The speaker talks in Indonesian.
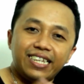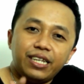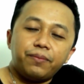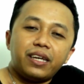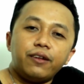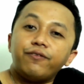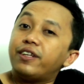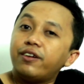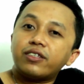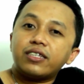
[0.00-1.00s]
jadi mungkin
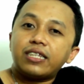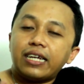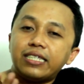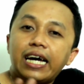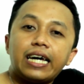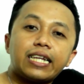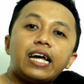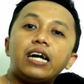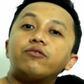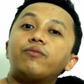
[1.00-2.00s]
video tentang
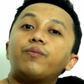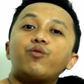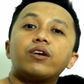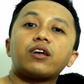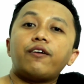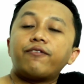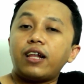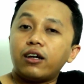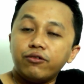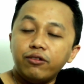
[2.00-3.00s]
cara membuat cover
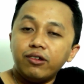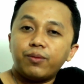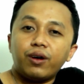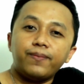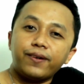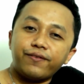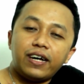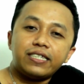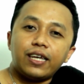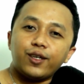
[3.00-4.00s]
lagu semoga
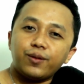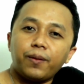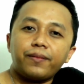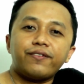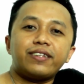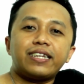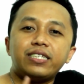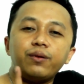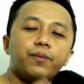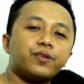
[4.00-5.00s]
bermanfaat saya sudah dari
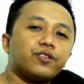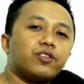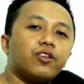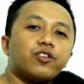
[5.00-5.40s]
Jawa atas